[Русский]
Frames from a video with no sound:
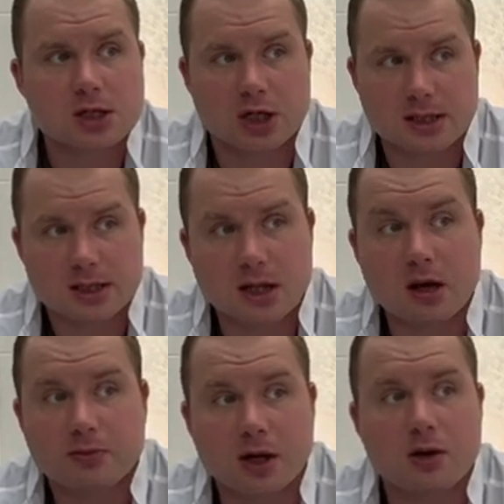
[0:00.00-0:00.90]
сейчас
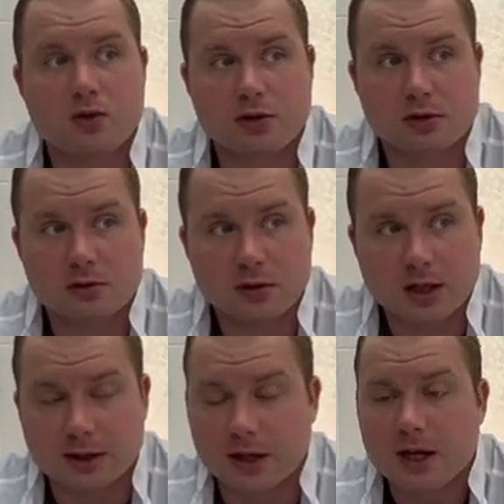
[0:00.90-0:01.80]
неплохой
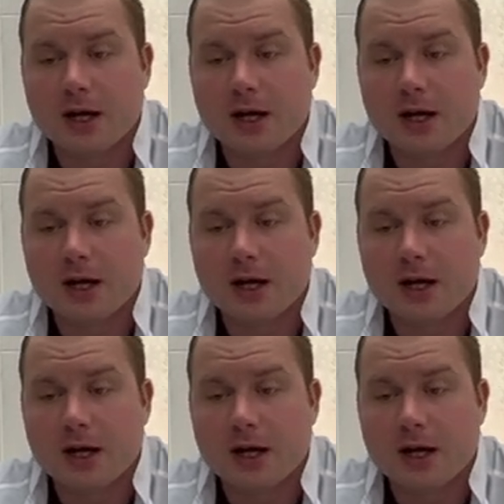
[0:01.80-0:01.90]
результат.